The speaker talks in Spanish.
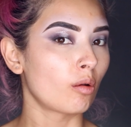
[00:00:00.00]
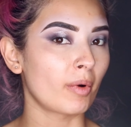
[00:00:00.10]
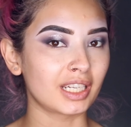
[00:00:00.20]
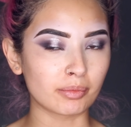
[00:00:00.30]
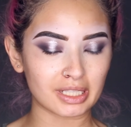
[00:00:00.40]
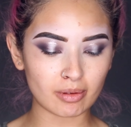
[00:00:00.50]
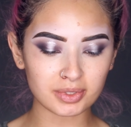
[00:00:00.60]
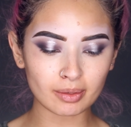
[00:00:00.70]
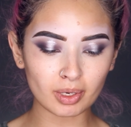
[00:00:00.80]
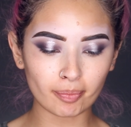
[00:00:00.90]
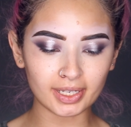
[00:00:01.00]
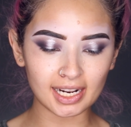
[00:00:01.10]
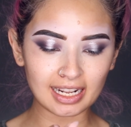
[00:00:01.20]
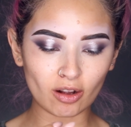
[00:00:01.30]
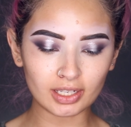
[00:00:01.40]
Bueno, amores, vamos a
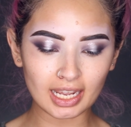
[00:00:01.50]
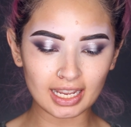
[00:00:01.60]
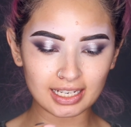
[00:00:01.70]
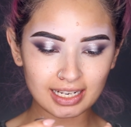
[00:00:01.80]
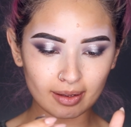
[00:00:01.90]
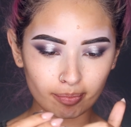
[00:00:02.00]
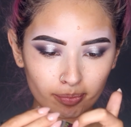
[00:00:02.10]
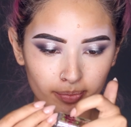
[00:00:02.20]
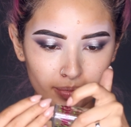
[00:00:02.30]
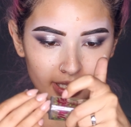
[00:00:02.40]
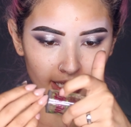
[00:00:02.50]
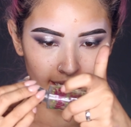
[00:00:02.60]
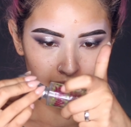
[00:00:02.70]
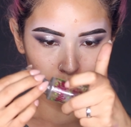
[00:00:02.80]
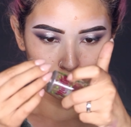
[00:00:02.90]
preparar ahora la
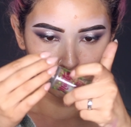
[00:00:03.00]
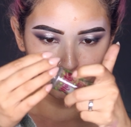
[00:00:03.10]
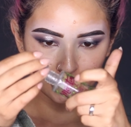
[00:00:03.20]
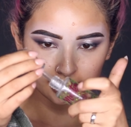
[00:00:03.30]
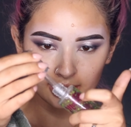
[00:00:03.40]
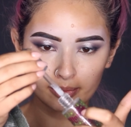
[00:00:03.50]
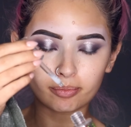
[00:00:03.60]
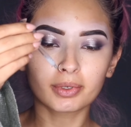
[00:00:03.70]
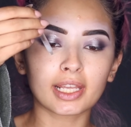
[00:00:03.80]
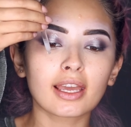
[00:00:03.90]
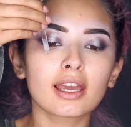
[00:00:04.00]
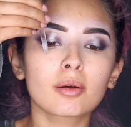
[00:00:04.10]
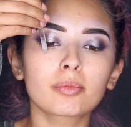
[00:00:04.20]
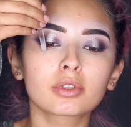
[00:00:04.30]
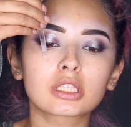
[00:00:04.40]
piel con Martini Prep.